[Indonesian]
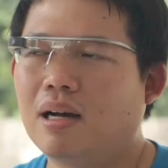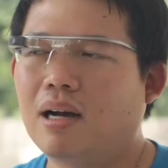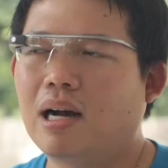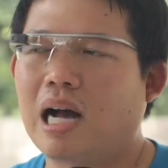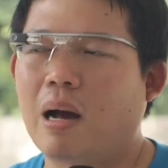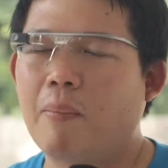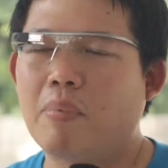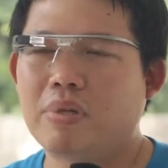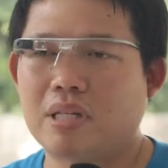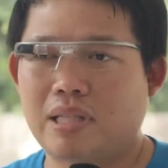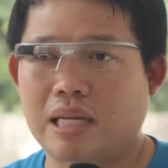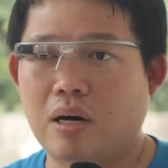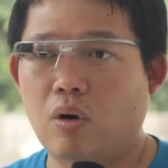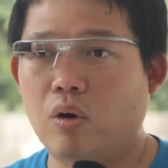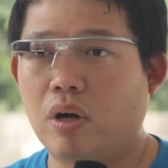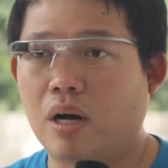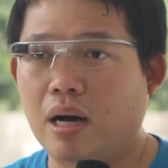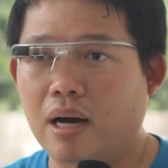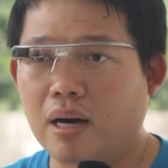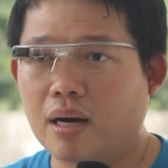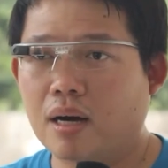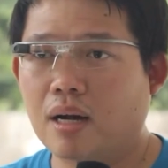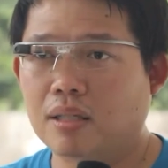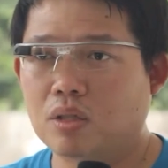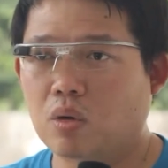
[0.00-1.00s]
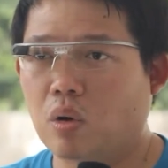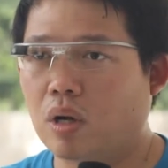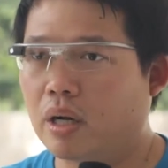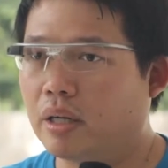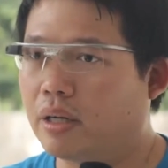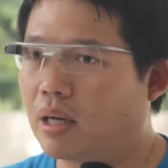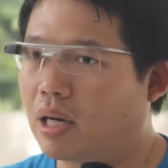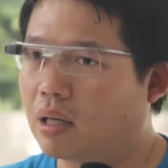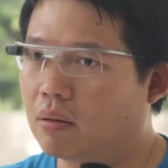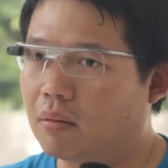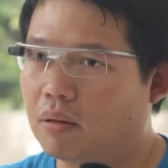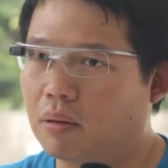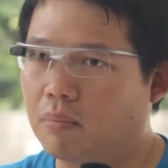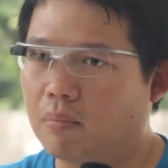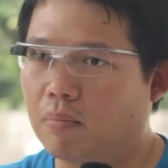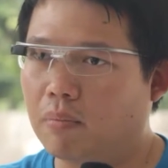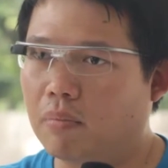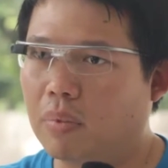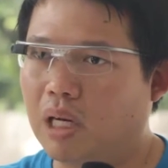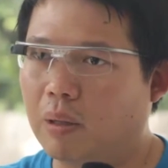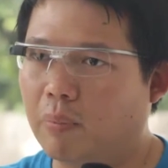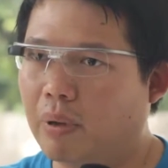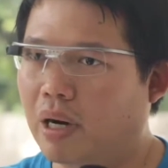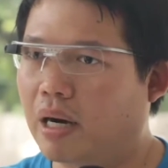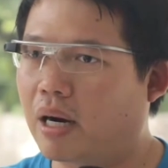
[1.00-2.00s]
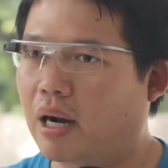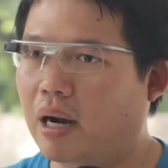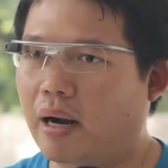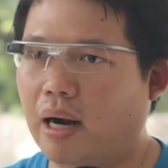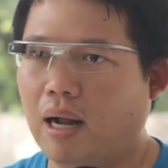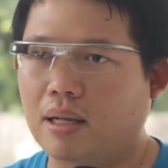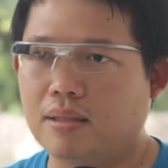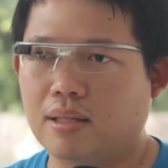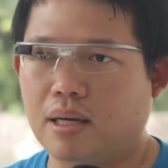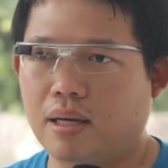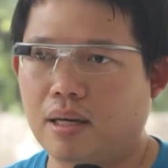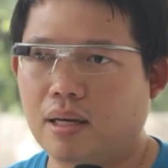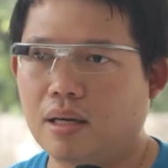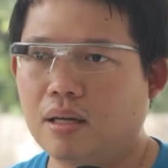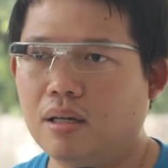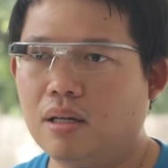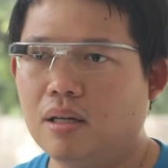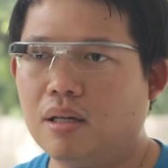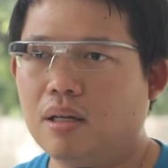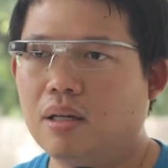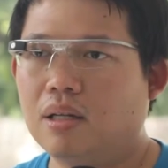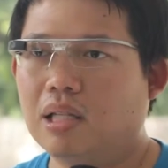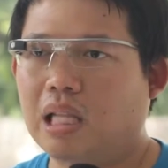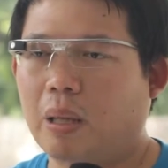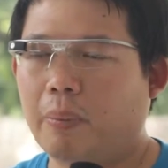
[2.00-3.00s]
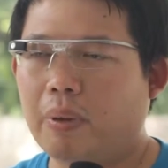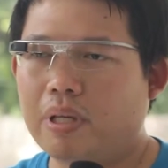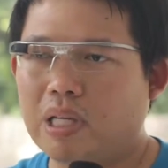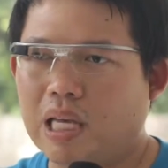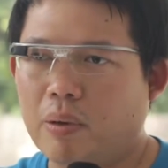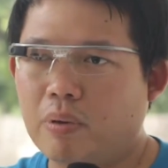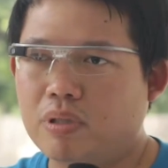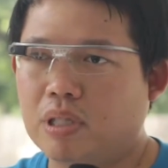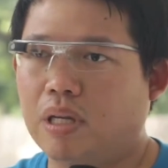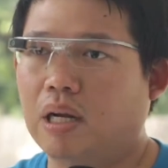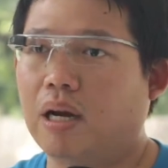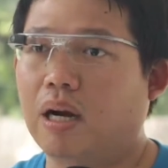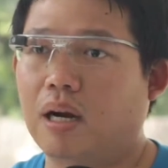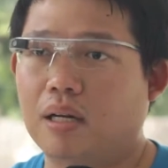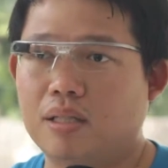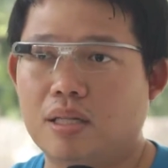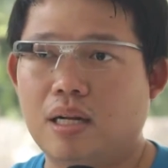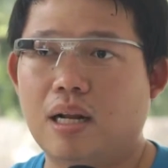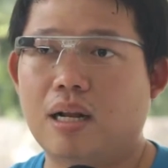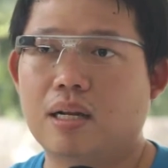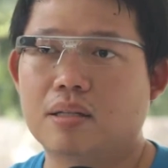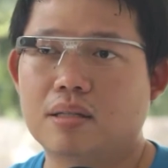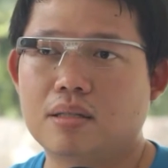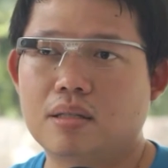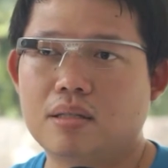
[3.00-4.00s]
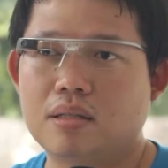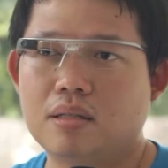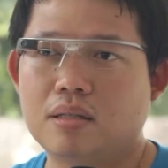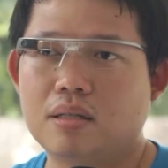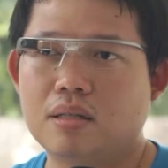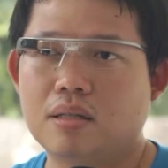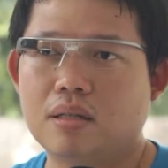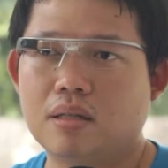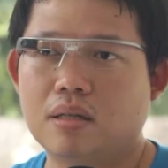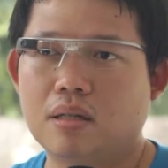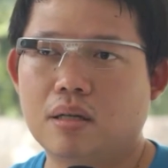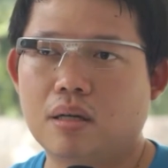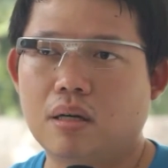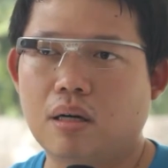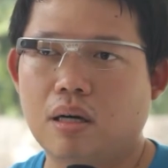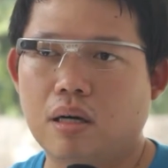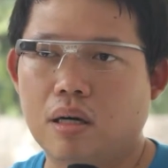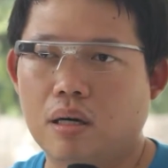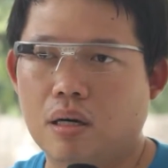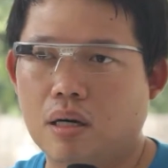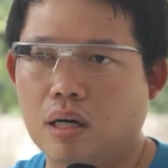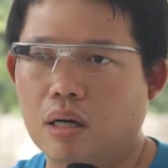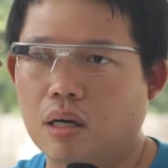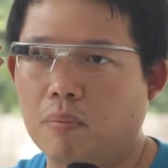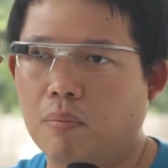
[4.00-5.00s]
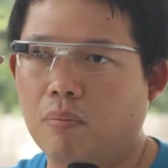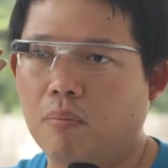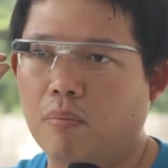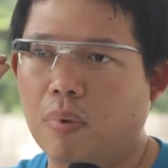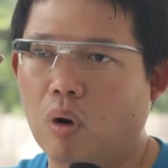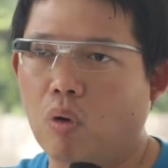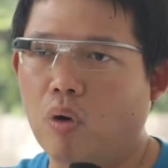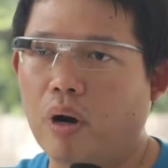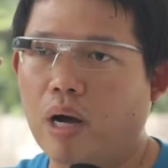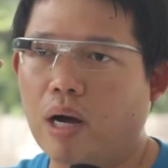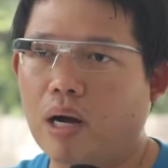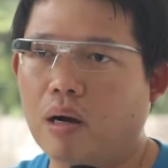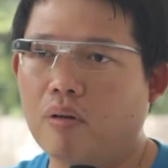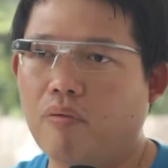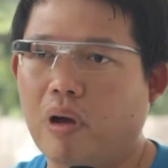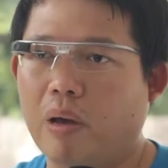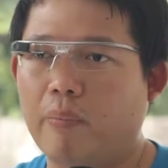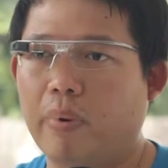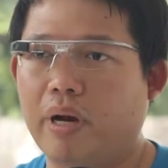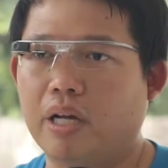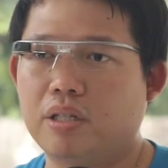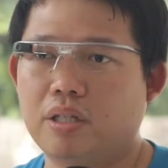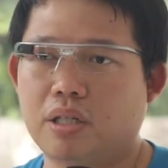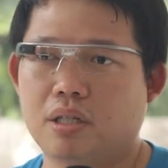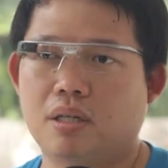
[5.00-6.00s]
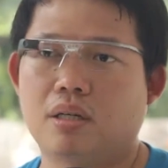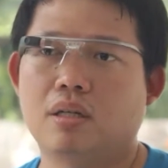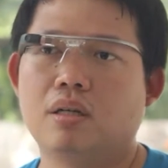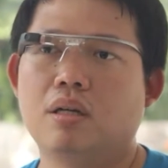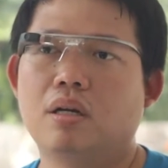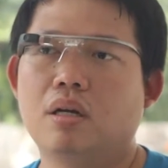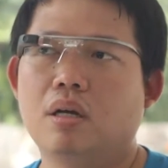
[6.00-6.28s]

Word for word: nggak bisa terlalu dengar kecuali dekat benar-benar dekat dengan saya, tapi saya bisa dengar jelas. Eh, menggunakan vibration.